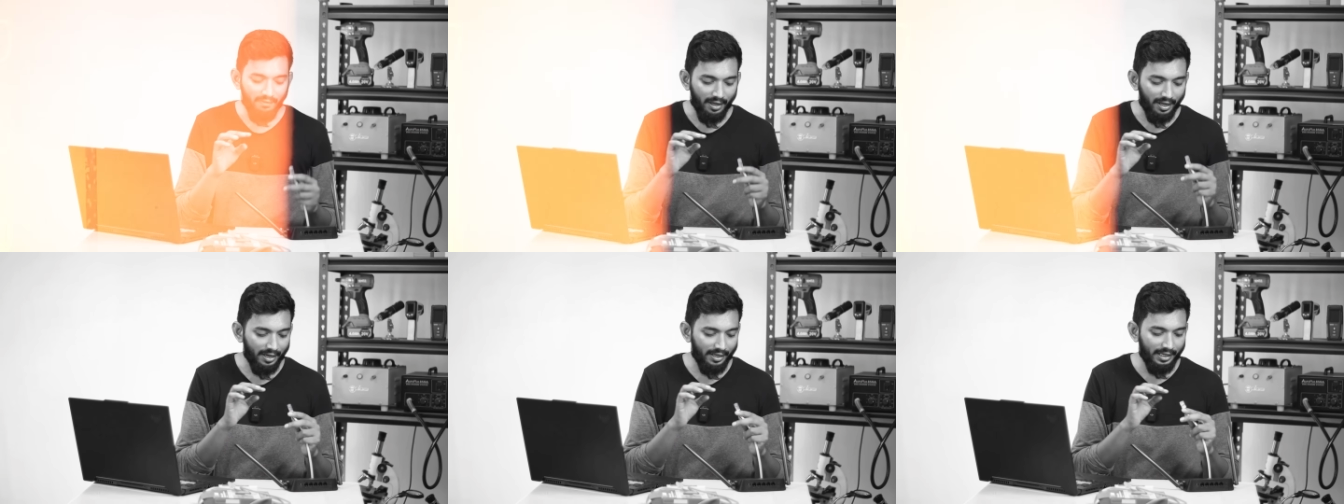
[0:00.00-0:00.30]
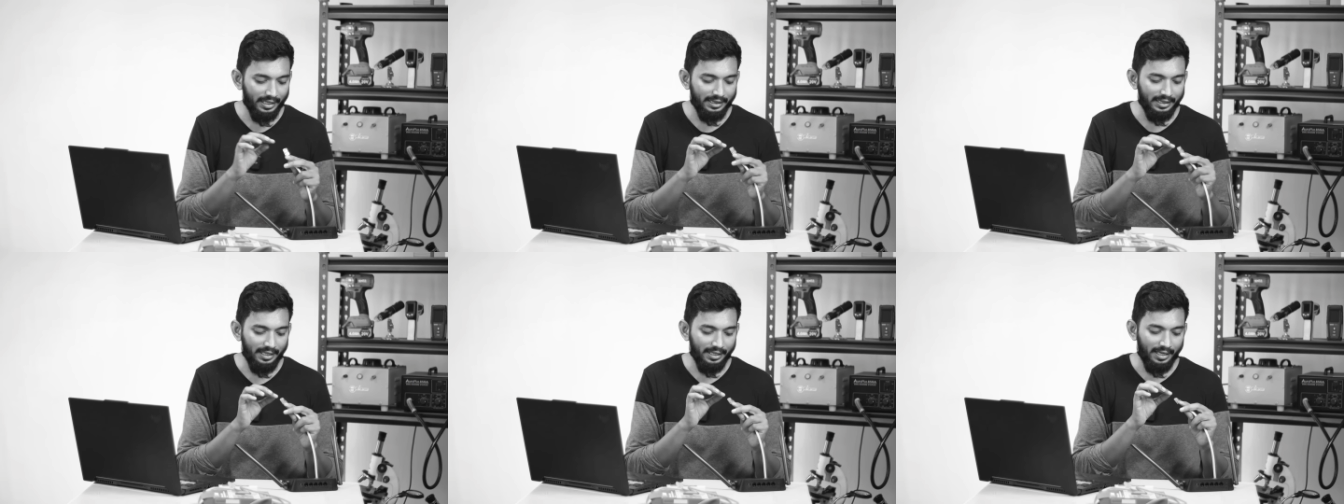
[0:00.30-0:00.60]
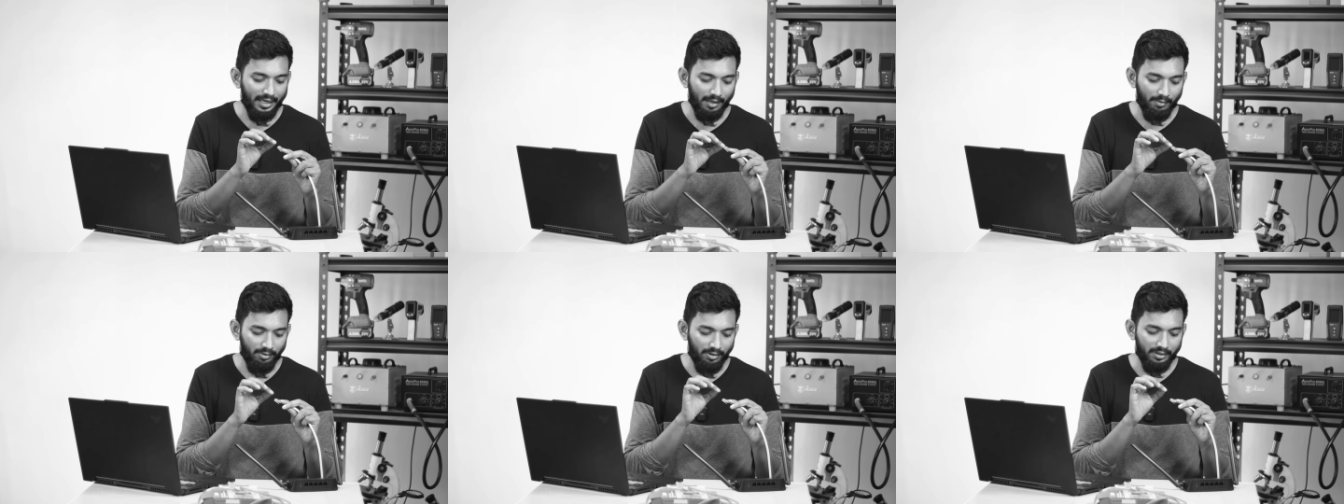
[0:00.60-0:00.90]
வேறு எந்த
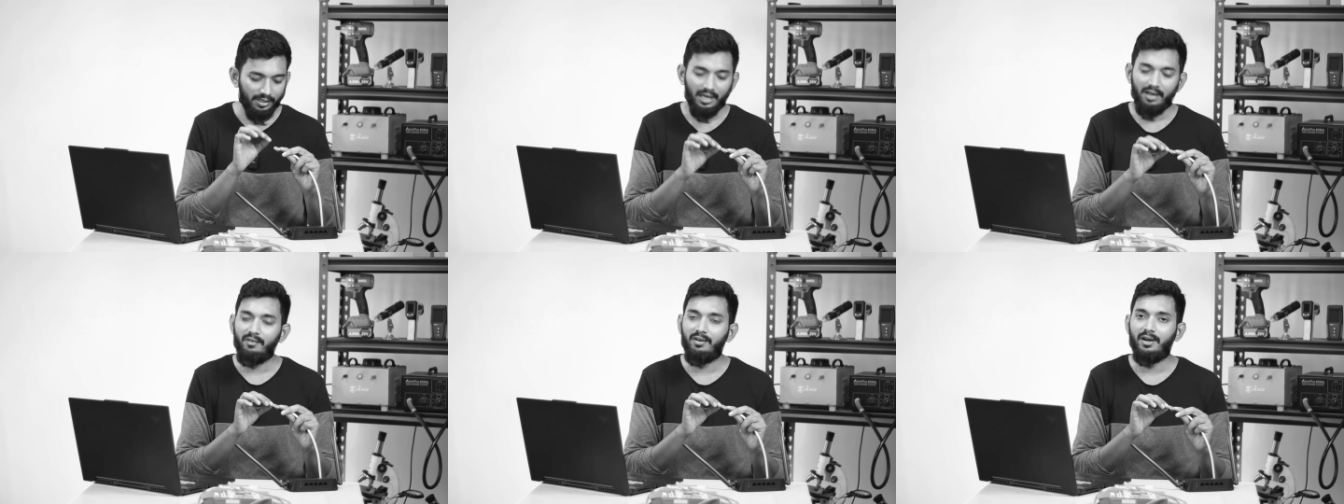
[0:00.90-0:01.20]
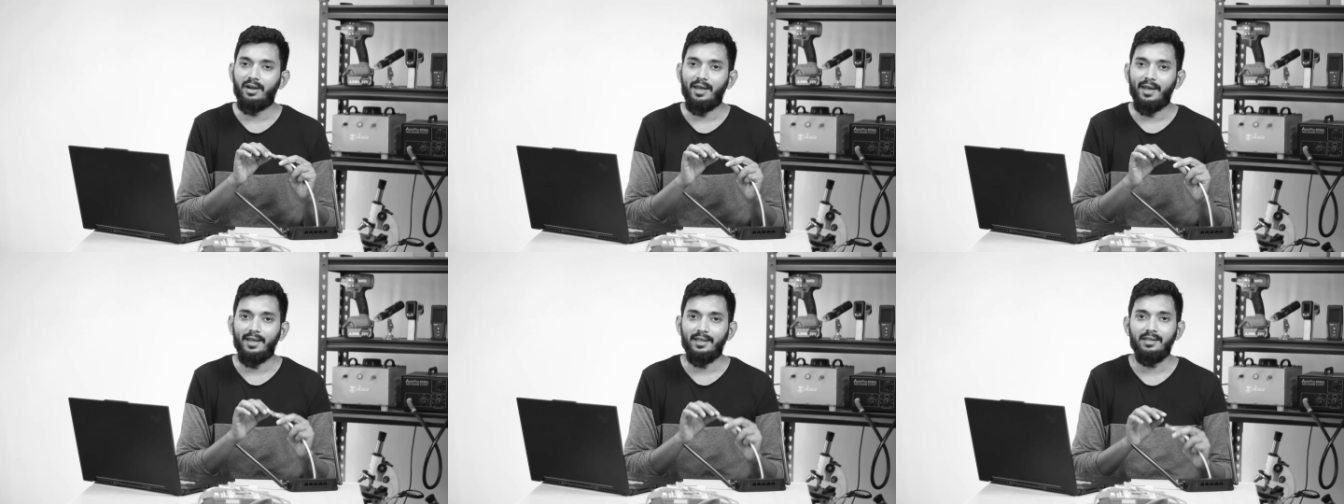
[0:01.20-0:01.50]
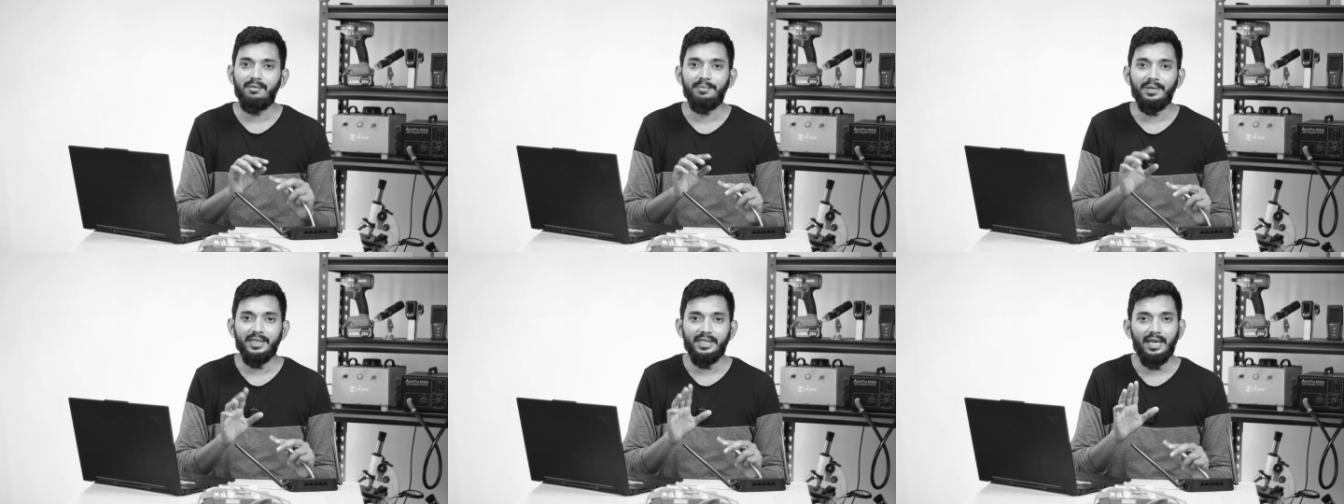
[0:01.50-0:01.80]
கேபிளும் தேவை
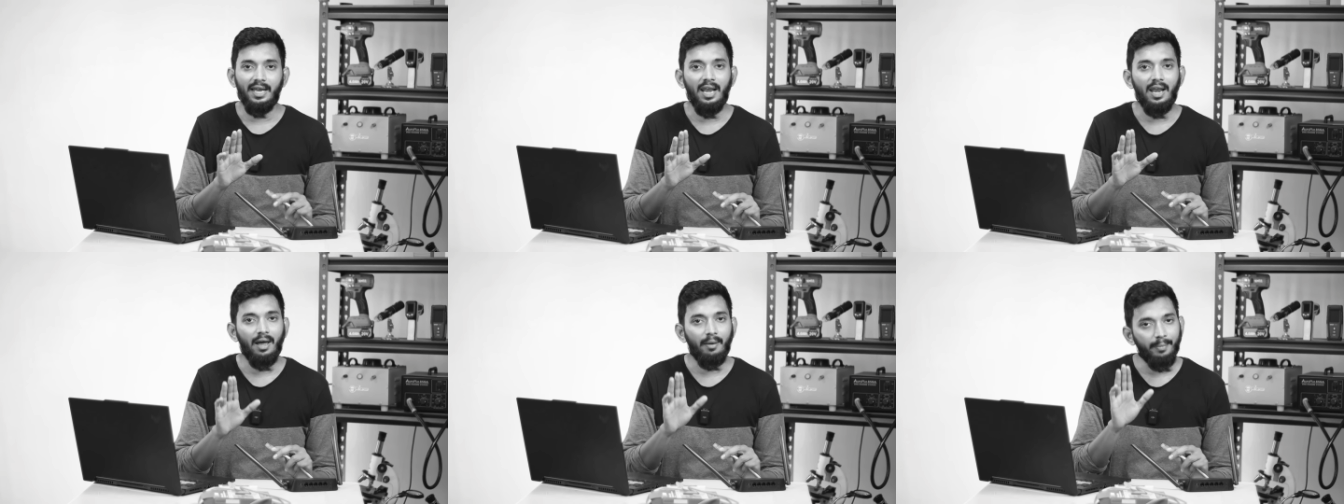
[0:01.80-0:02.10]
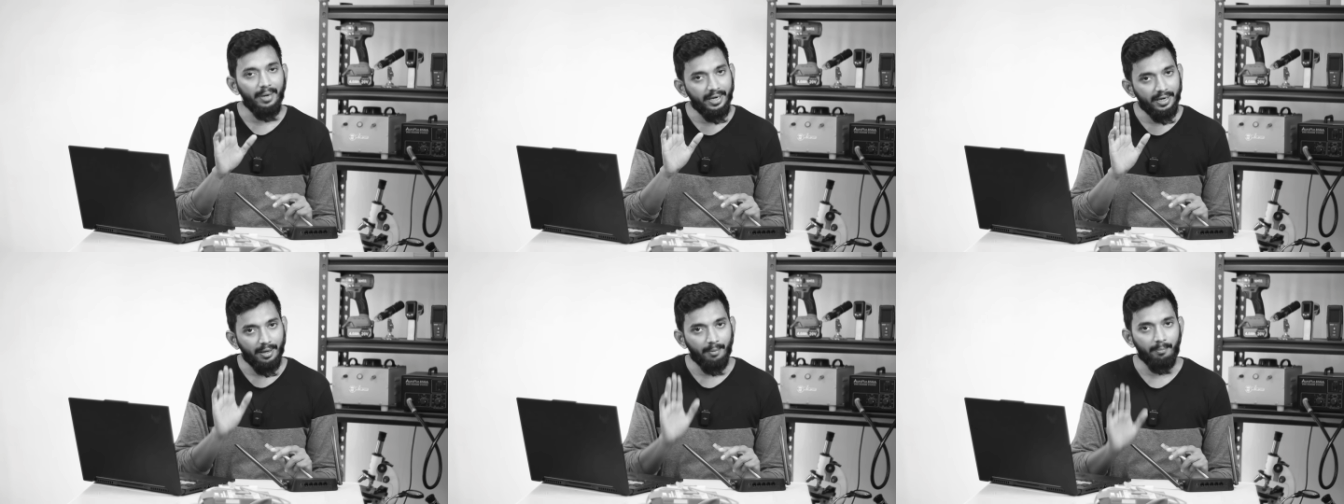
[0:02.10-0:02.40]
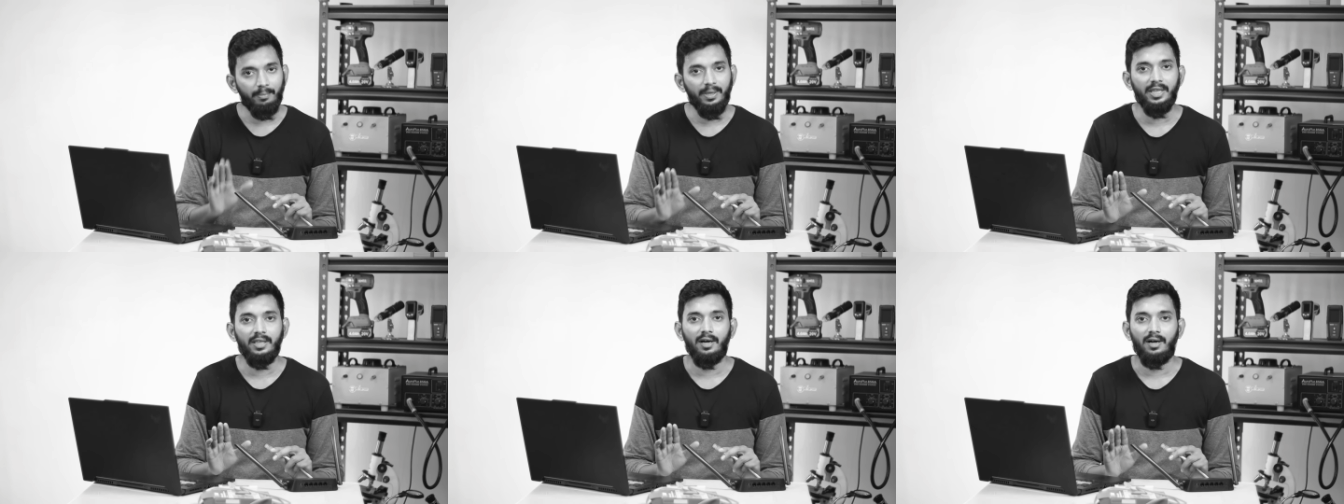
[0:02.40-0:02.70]
கிடையாது மற்ற எல்லாமே டம்மி